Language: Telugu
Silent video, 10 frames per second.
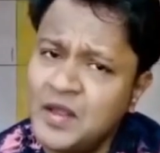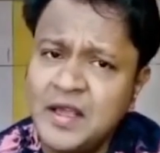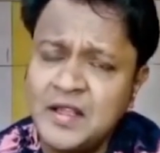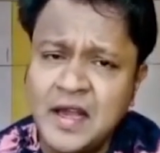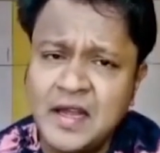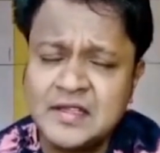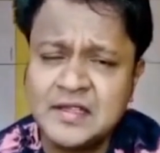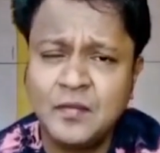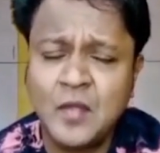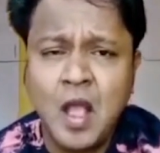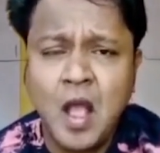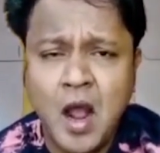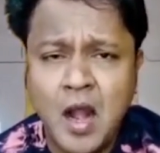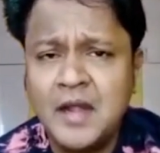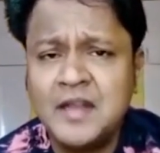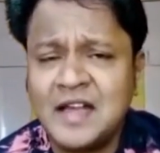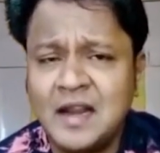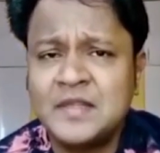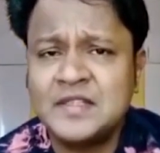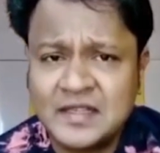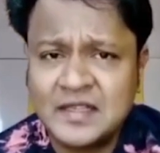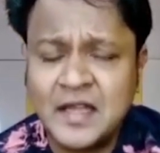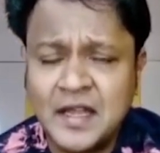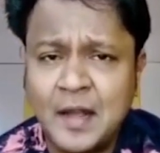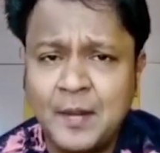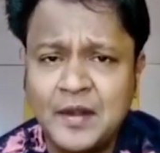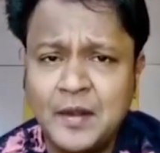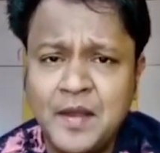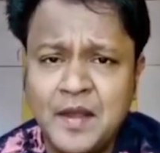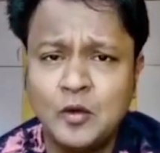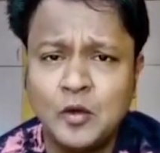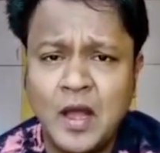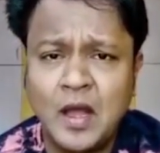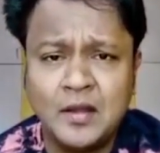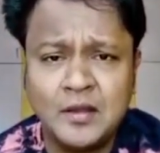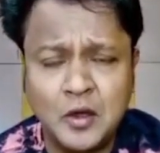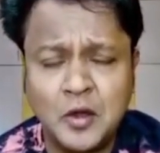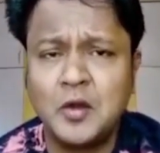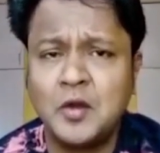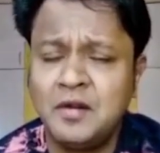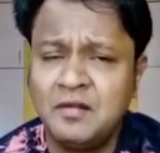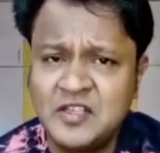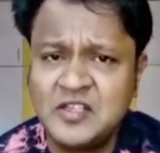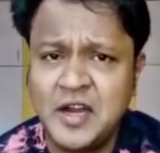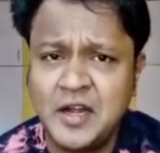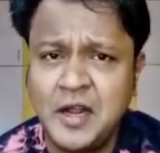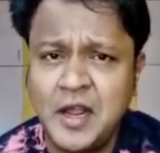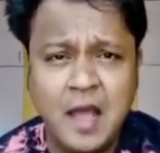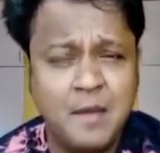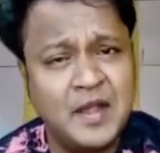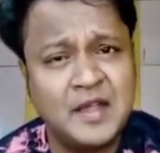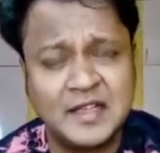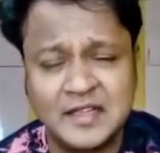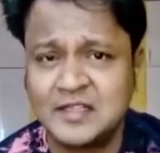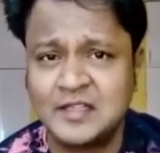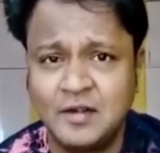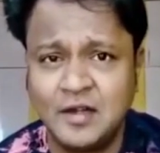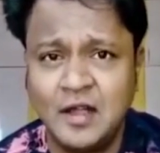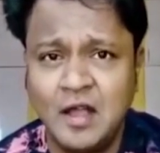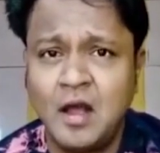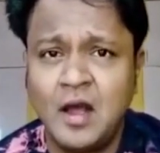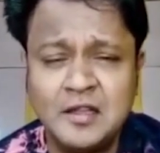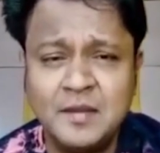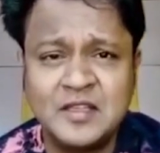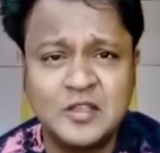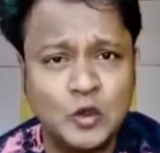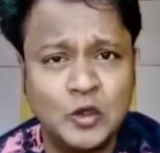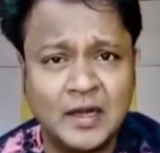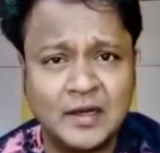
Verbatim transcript: ఇంకెందుకు ఆలస్యం ఆల్రెడీ చాలామంది సక్సెస్ అయ్యారు కాబట్టి మీరు కూడా ఇందులో ఇన్వెస్ట్ చేయండి హ్యాపీగా సక్సెస్ అవ్వండి ఆల్ ది బెస్ట్ గుడ్